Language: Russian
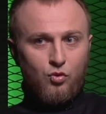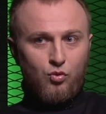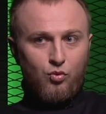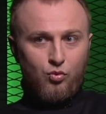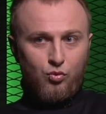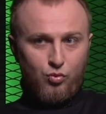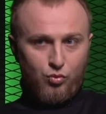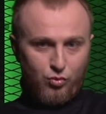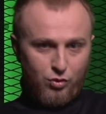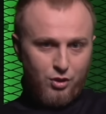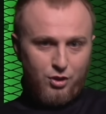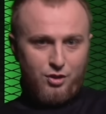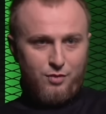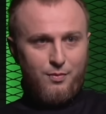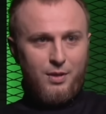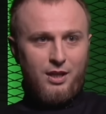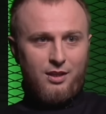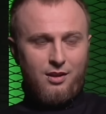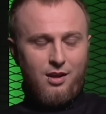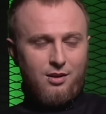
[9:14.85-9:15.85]
Ну, для
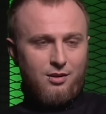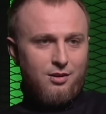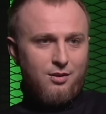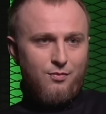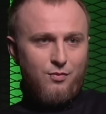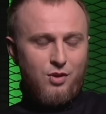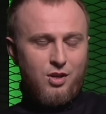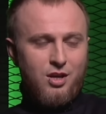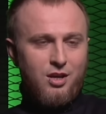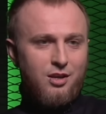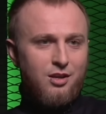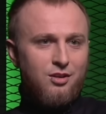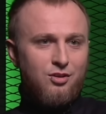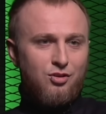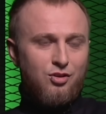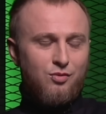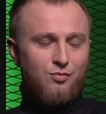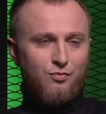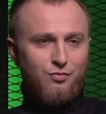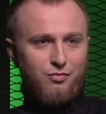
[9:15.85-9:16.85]
тебя так, для меня
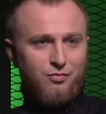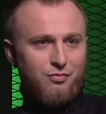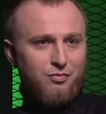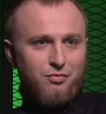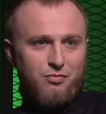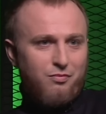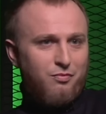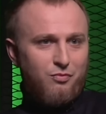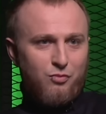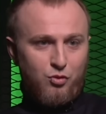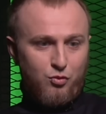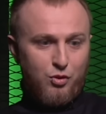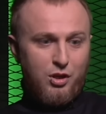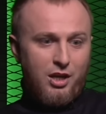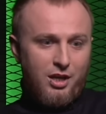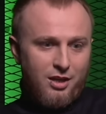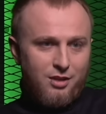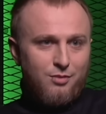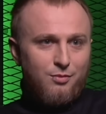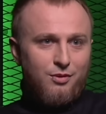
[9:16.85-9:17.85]
есть чем... Ну,
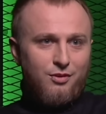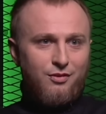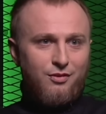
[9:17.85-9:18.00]
я этим